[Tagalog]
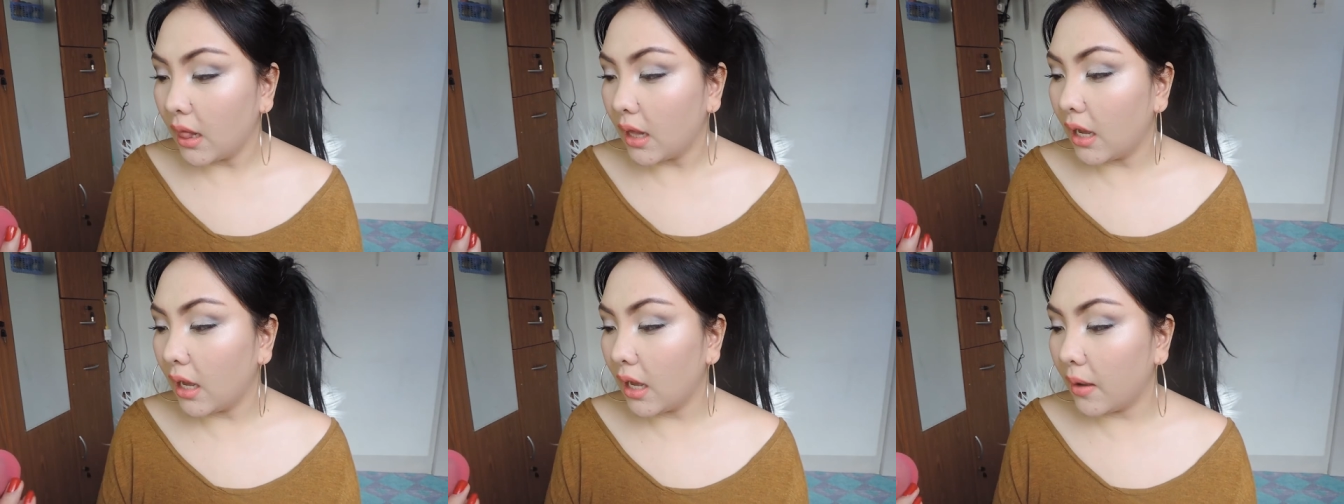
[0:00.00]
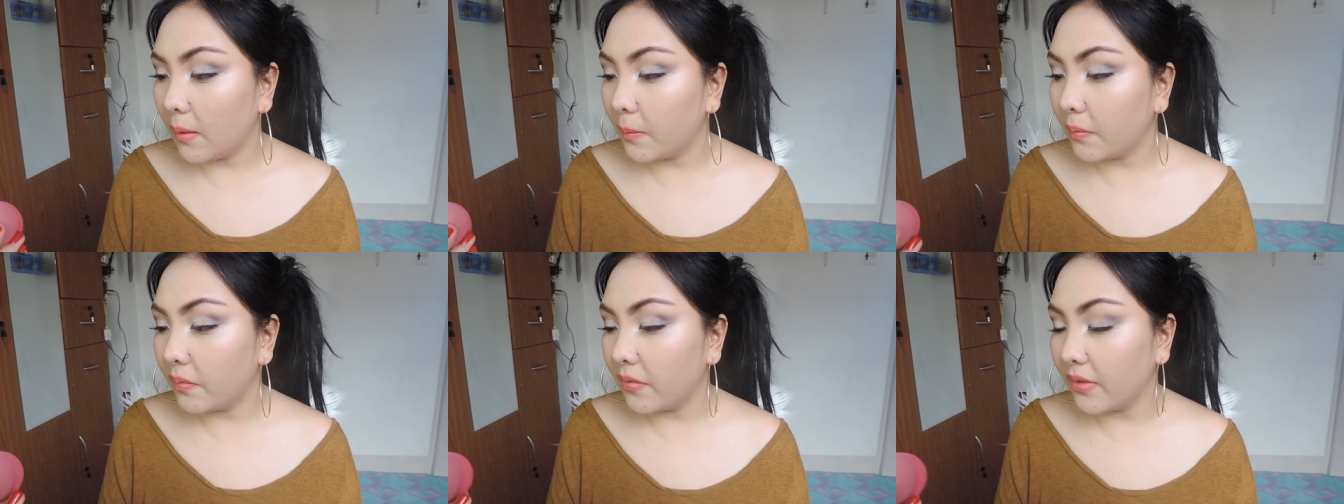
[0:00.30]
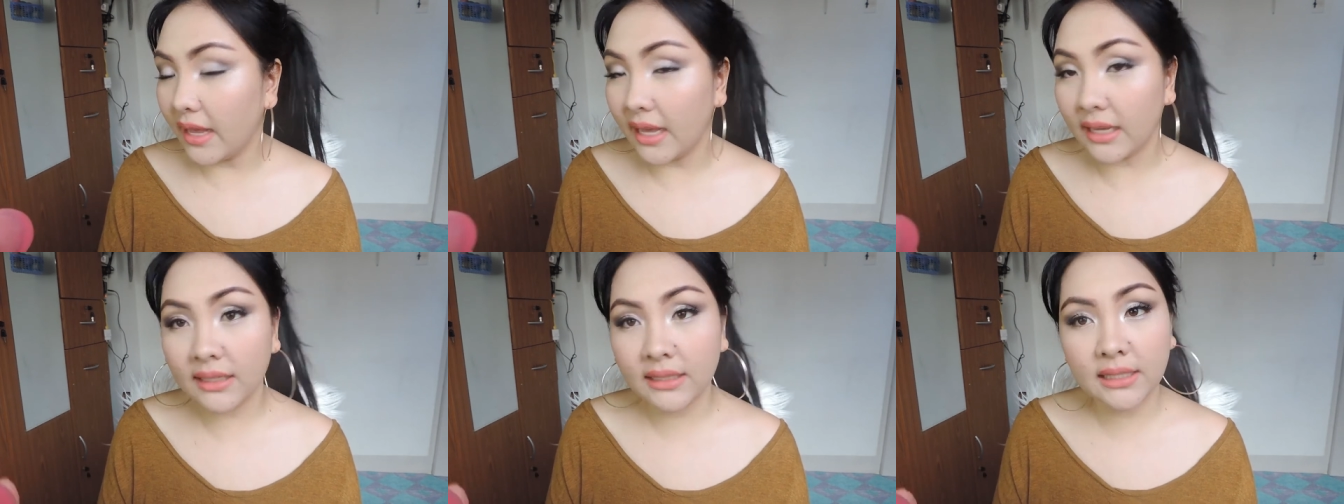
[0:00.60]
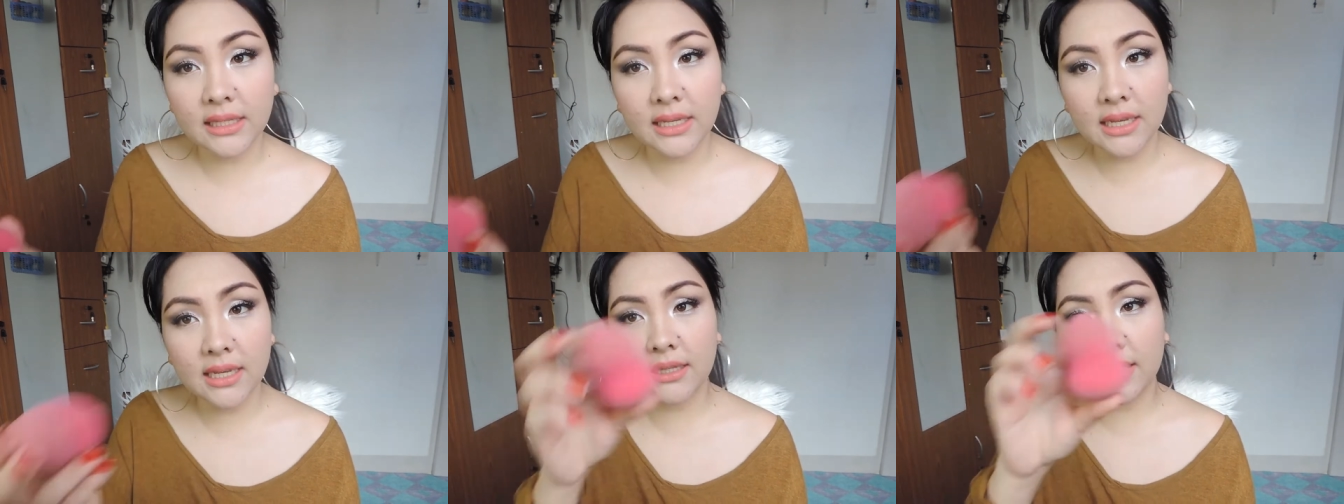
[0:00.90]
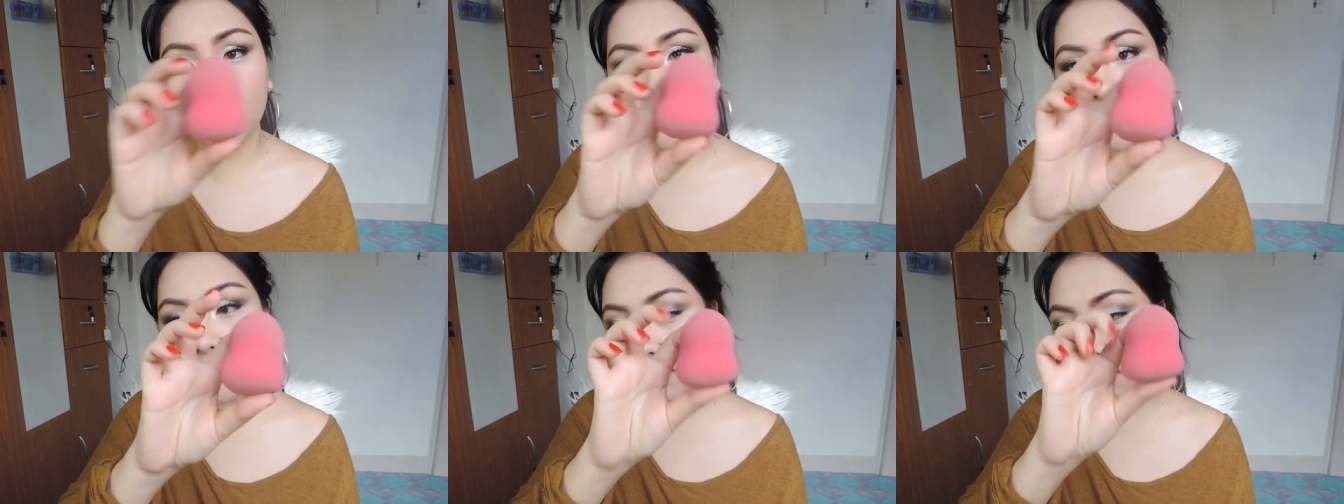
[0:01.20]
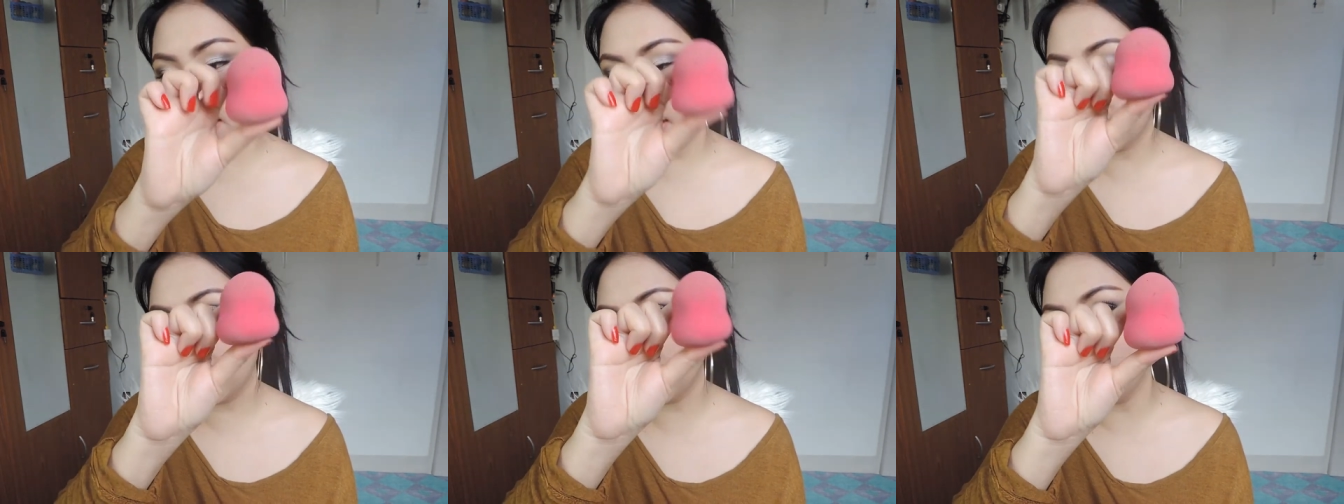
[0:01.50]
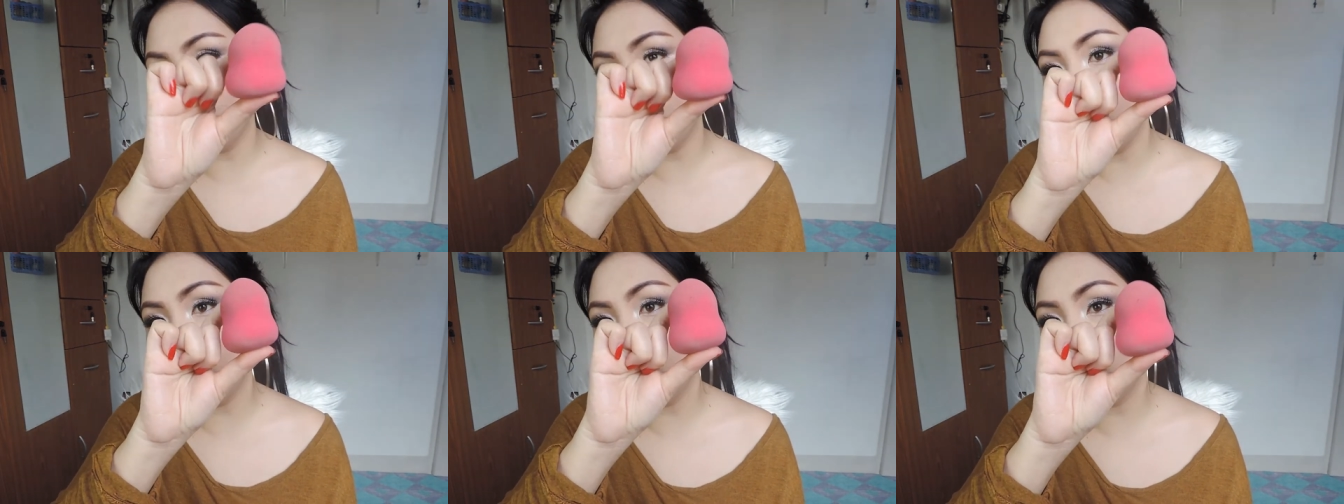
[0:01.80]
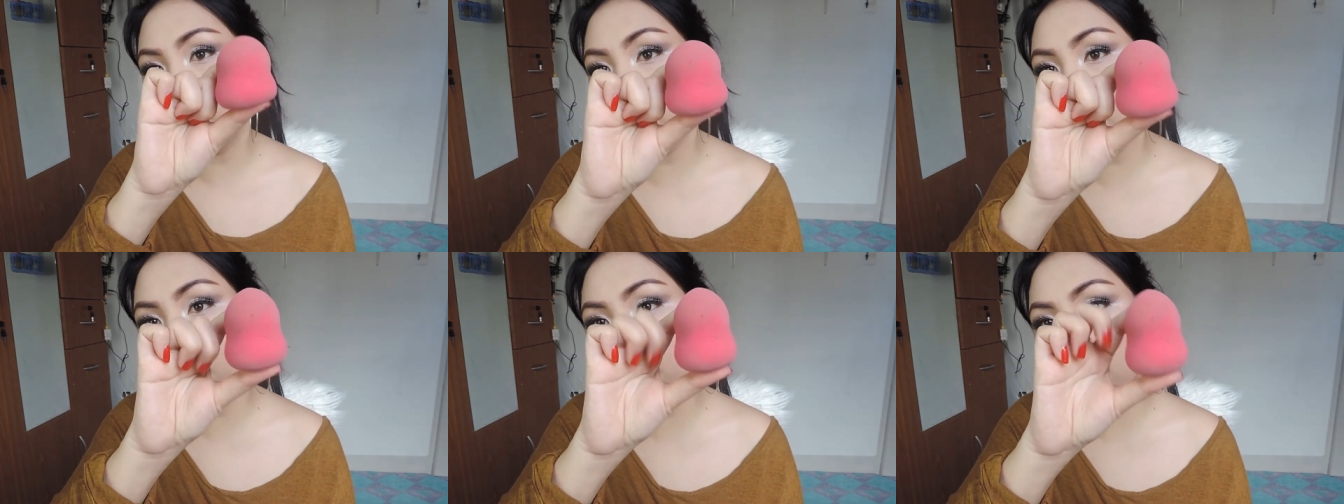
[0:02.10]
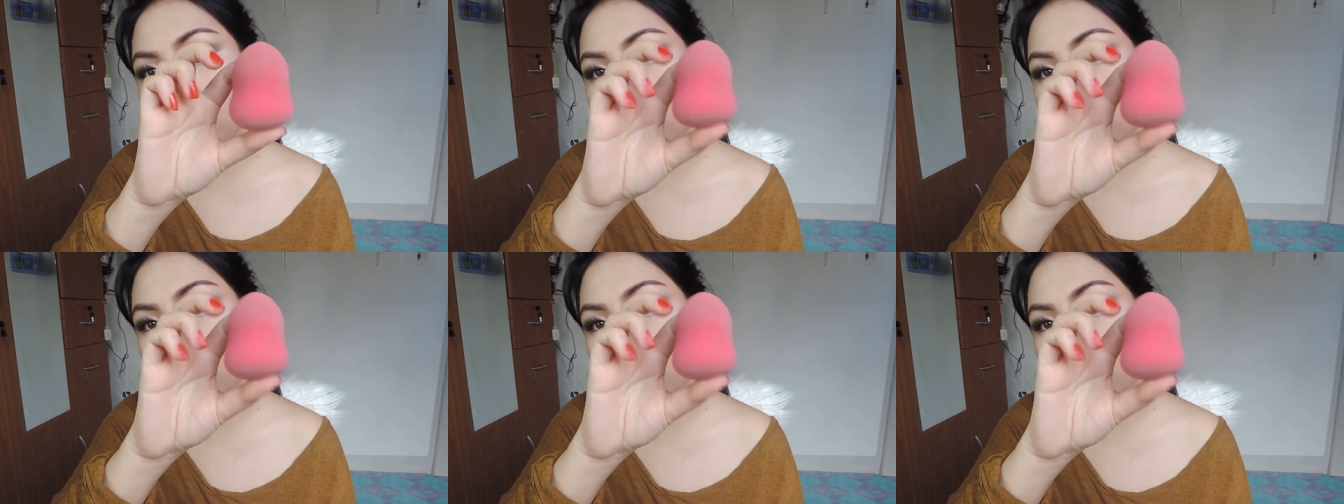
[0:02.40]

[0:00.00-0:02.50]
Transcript: Um, next is this one.